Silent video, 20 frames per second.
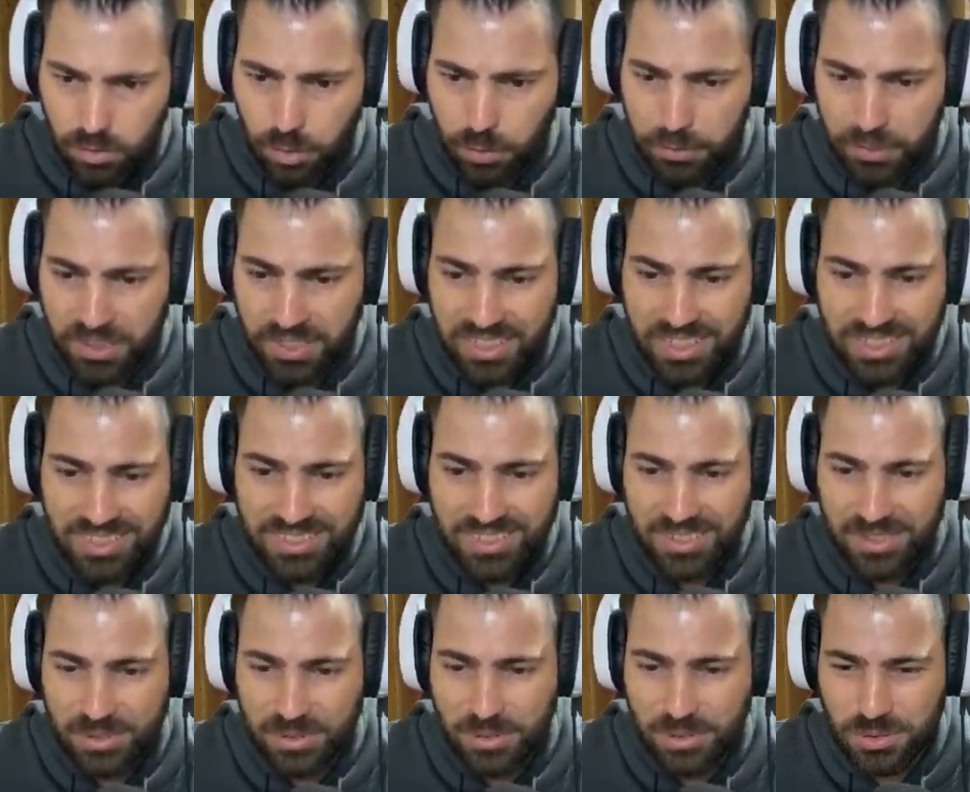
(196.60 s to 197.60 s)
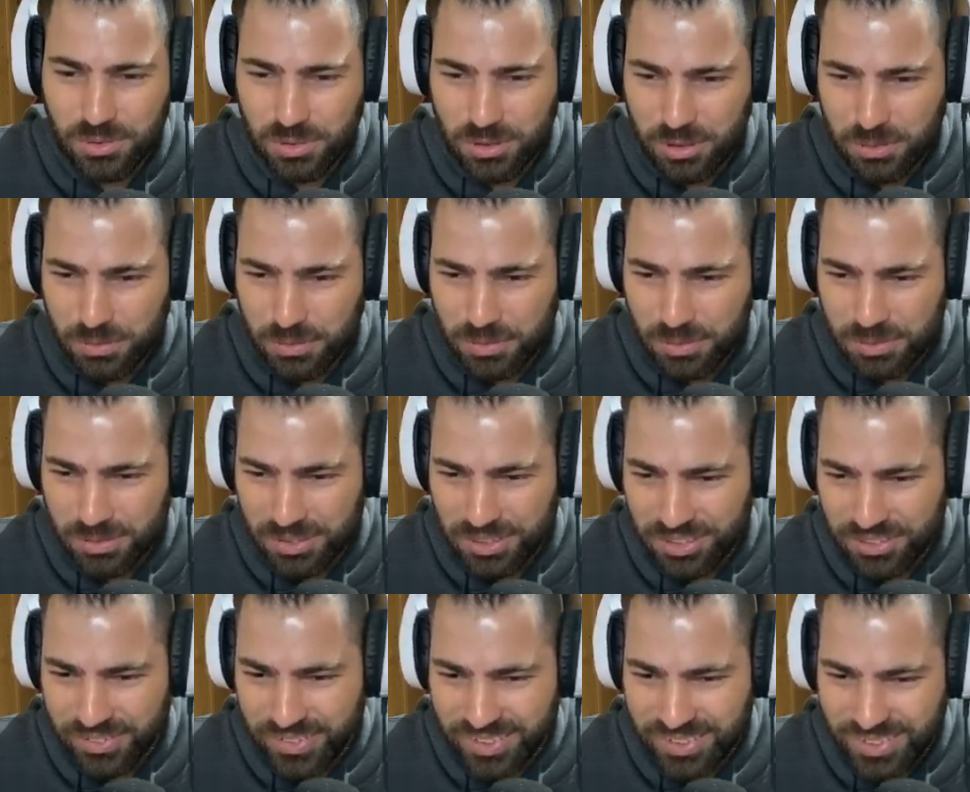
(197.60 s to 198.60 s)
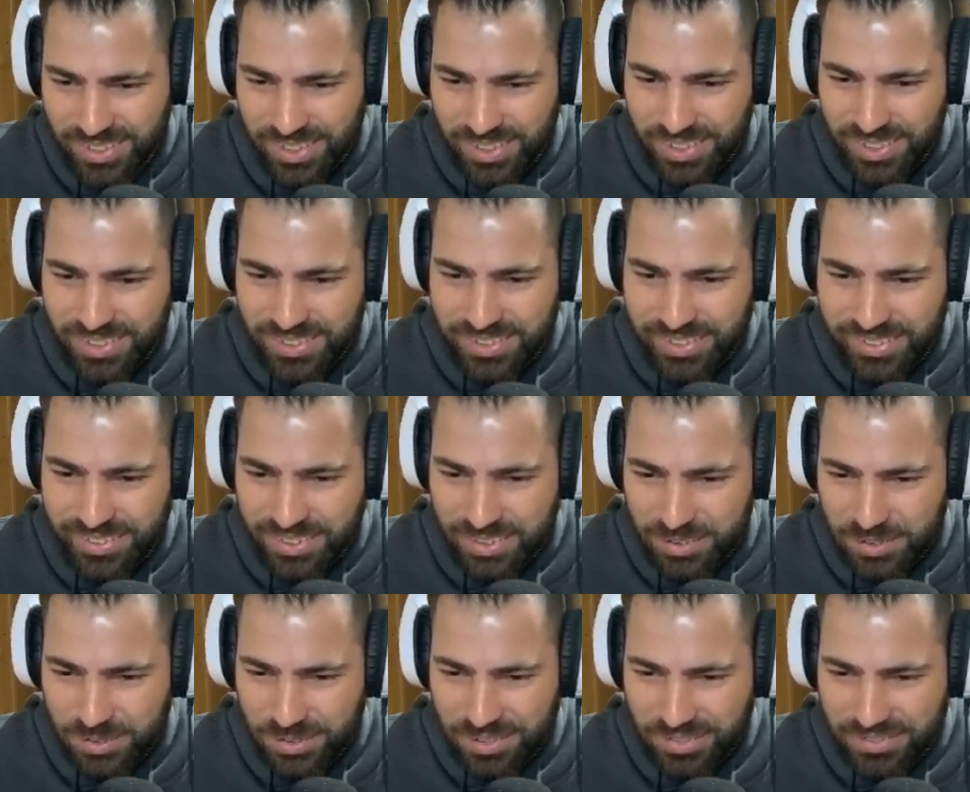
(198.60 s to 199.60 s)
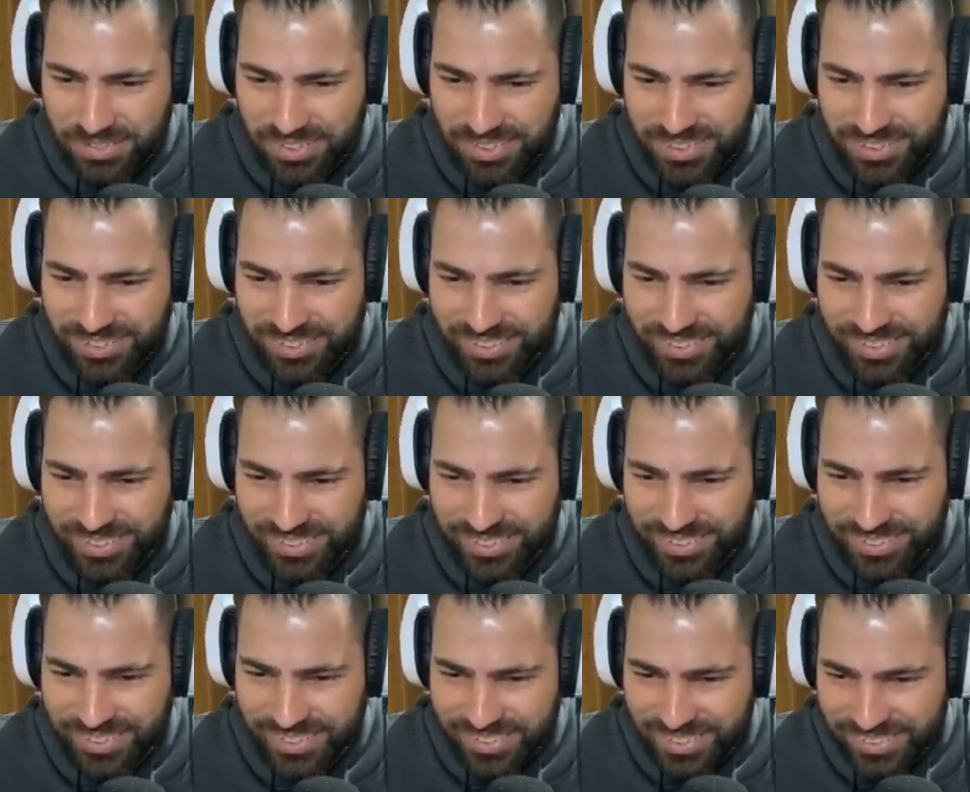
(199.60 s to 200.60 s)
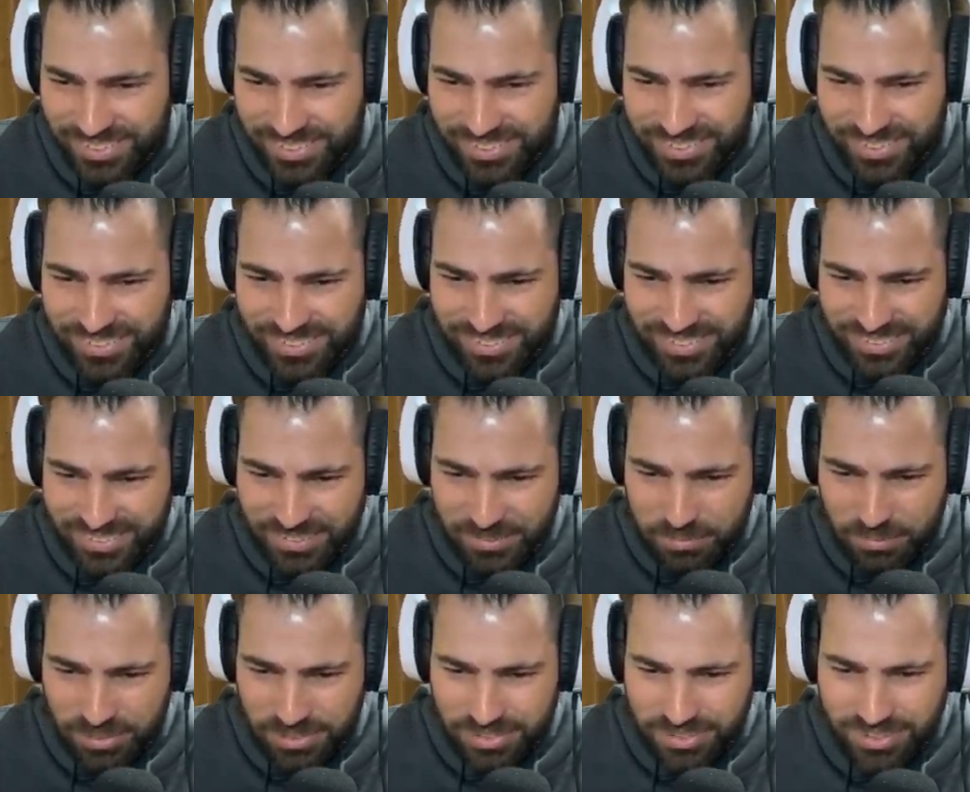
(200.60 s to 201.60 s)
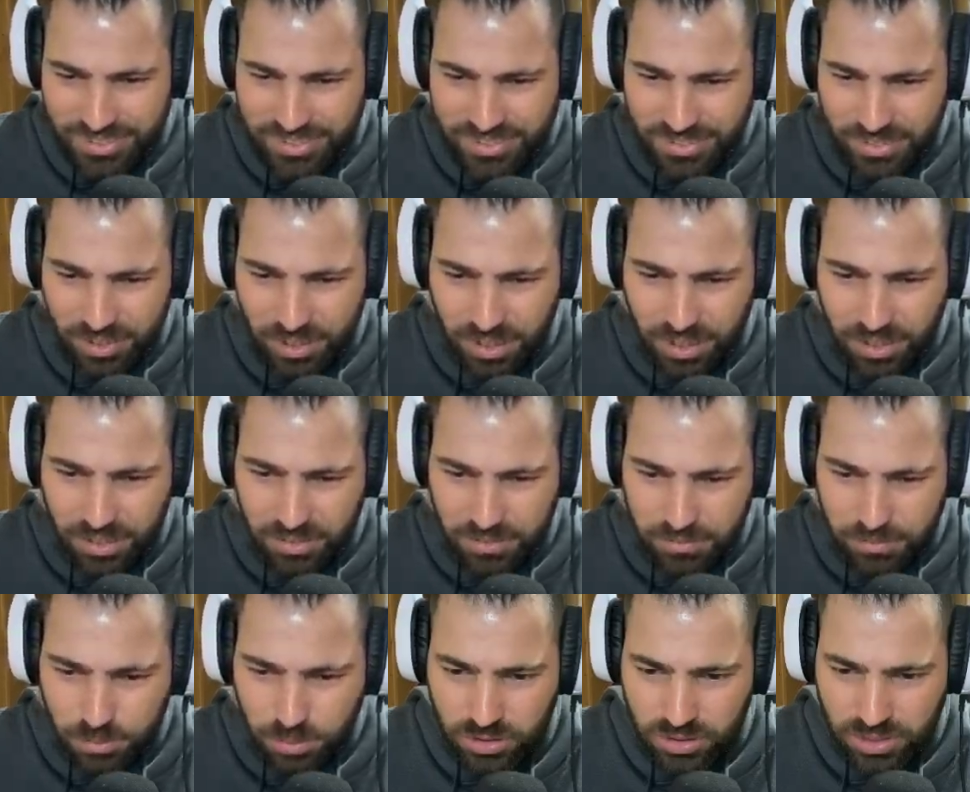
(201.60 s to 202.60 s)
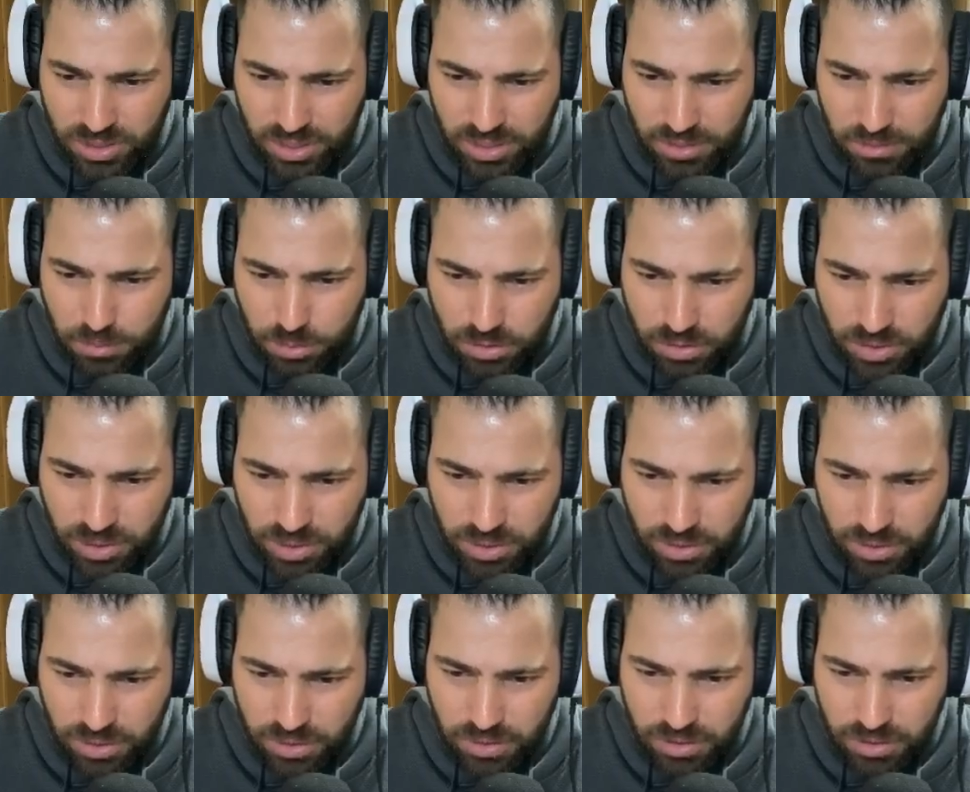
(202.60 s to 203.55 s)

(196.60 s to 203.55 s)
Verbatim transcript: Tô me inclinando com o corpo como se eu estivesse dentro do avião, né? Meu Deus, ó. Busquei, busquei.